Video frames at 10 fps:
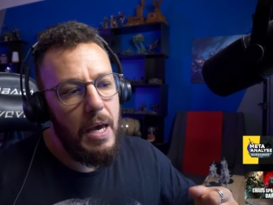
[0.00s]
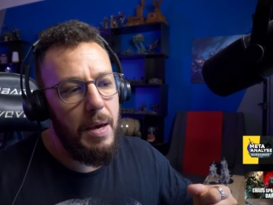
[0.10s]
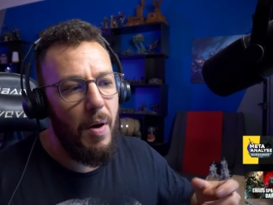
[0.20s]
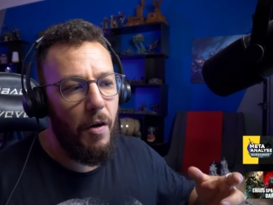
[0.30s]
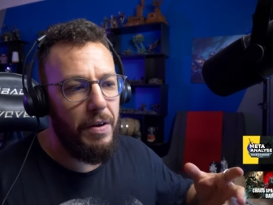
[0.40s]

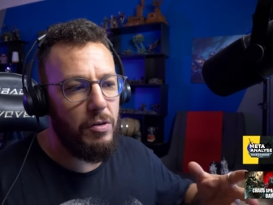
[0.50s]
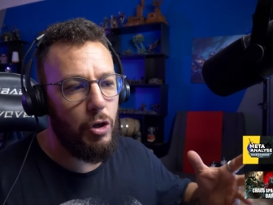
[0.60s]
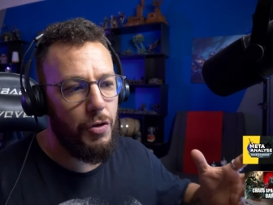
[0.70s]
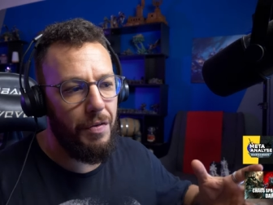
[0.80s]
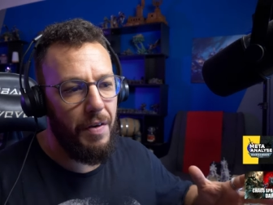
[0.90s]
Et eh ben en fait, ce
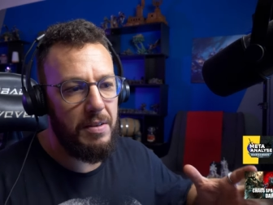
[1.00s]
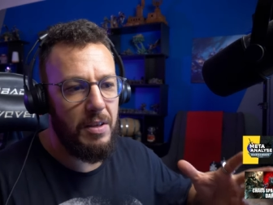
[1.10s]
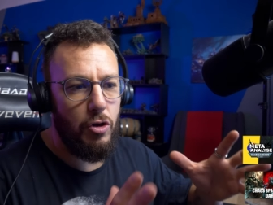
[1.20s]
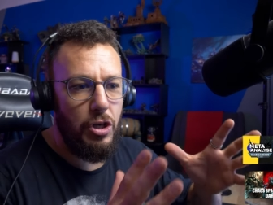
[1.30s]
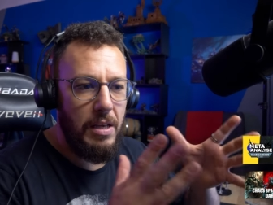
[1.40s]
que je vais faire,
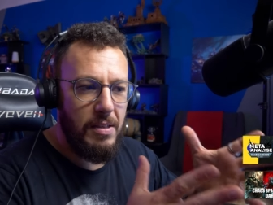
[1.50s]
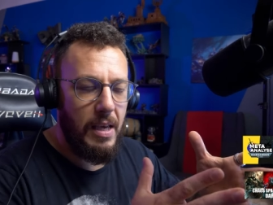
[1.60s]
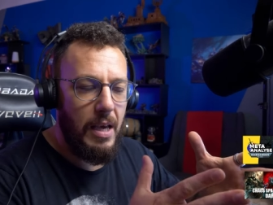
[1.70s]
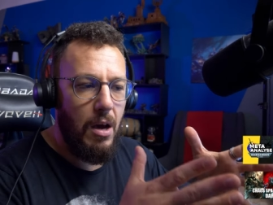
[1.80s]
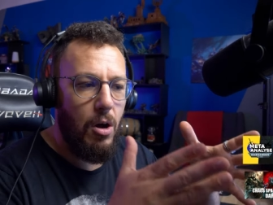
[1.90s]
c'est que je
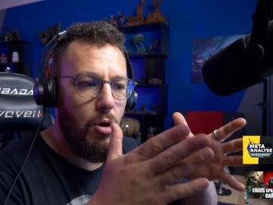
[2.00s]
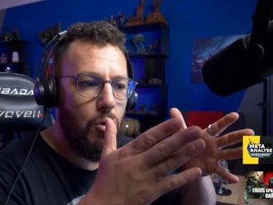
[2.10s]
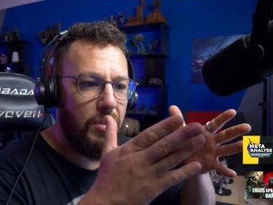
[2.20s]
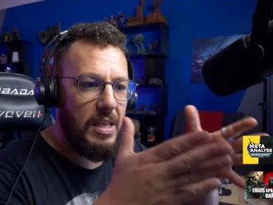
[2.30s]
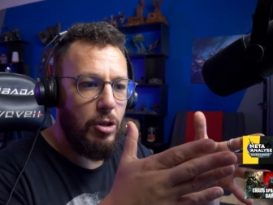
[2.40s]
laisserai
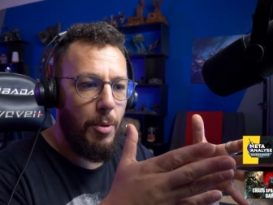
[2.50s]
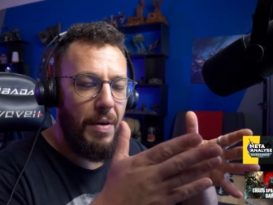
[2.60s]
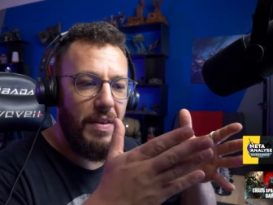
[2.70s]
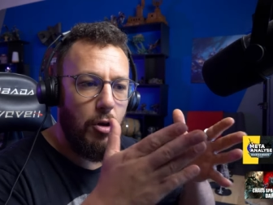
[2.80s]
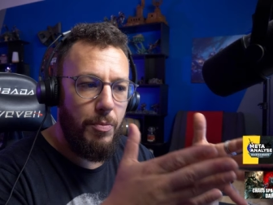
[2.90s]
le setup
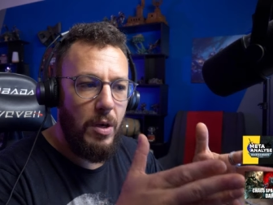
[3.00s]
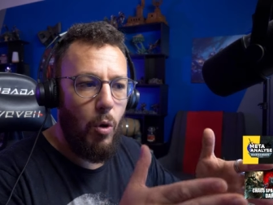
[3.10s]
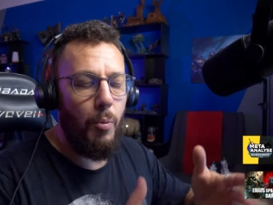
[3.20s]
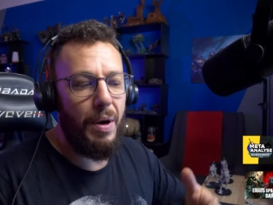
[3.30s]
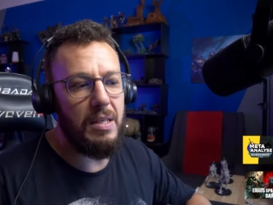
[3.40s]
avec le
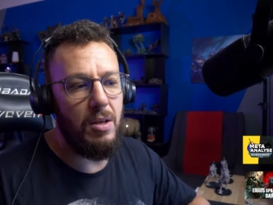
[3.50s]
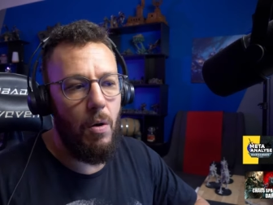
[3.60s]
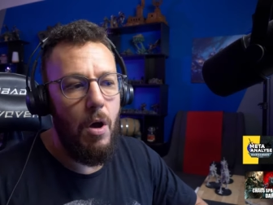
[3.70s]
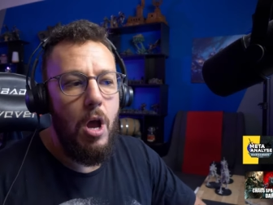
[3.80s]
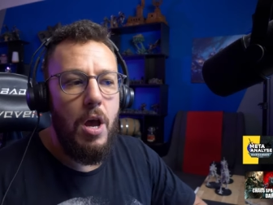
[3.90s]
micro présent.